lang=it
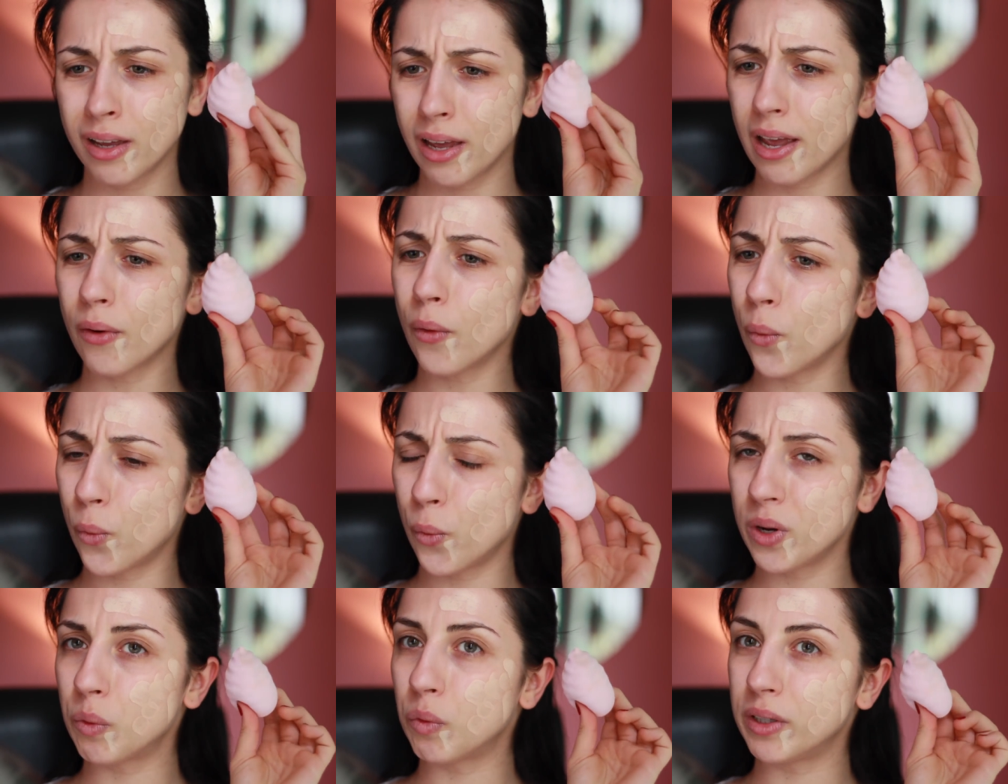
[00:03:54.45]
e con
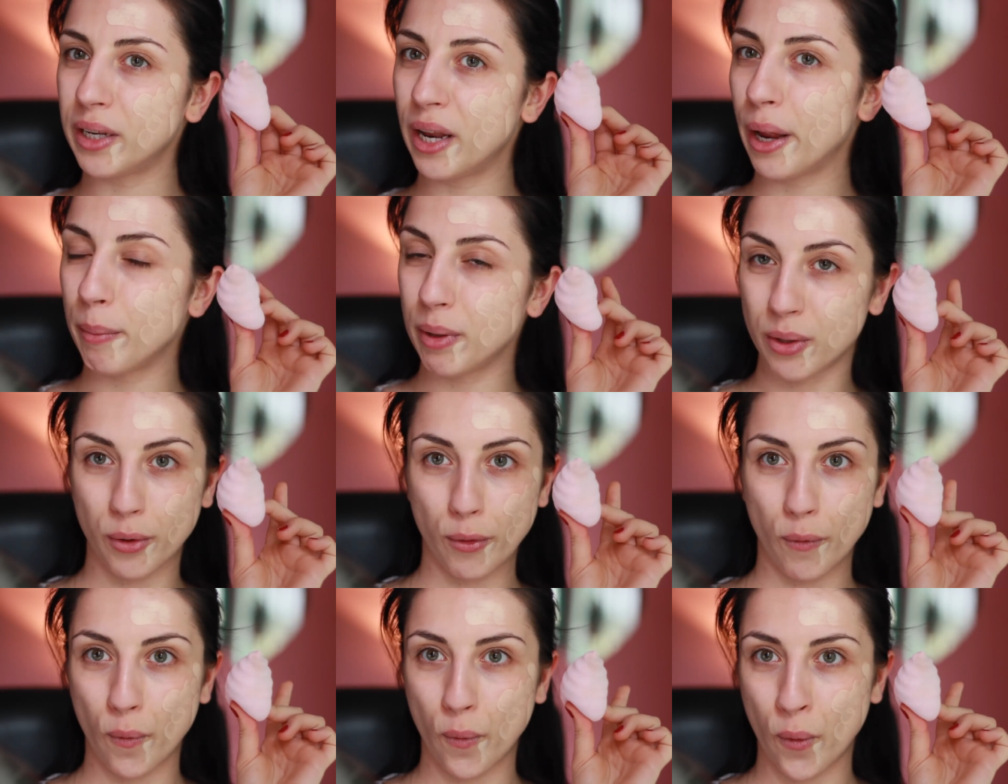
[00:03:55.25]
cui devo dire che mi
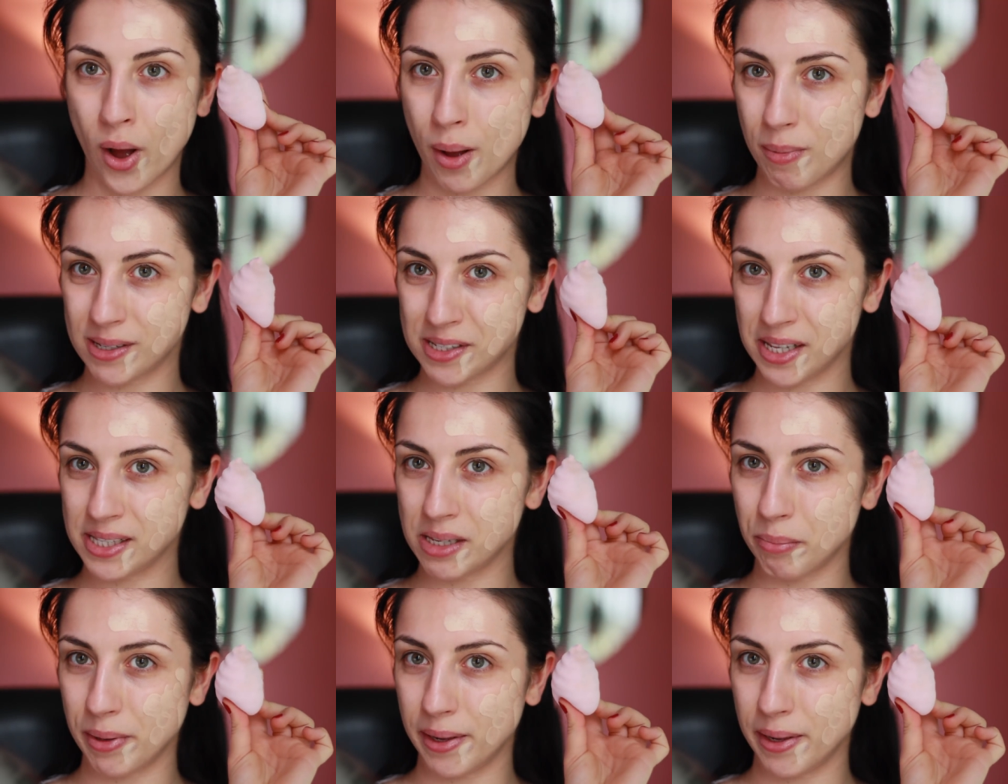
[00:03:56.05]
trovo abbastanza